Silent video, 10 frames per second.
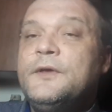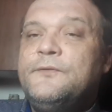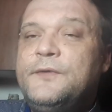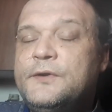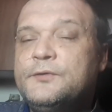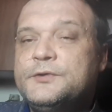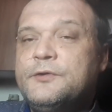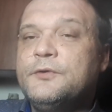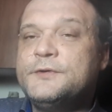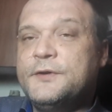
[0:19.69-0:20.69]
Видео с
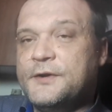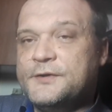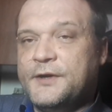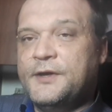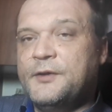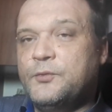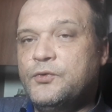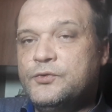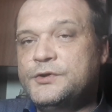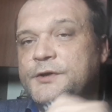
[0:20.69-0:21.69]
его задержанием
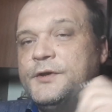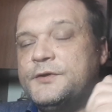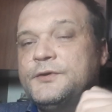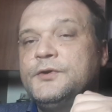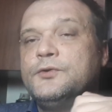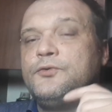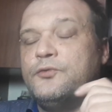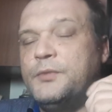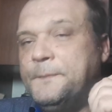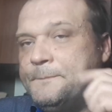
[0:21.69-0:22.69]
уже есть на
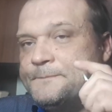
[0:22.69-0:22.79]
Ютубе.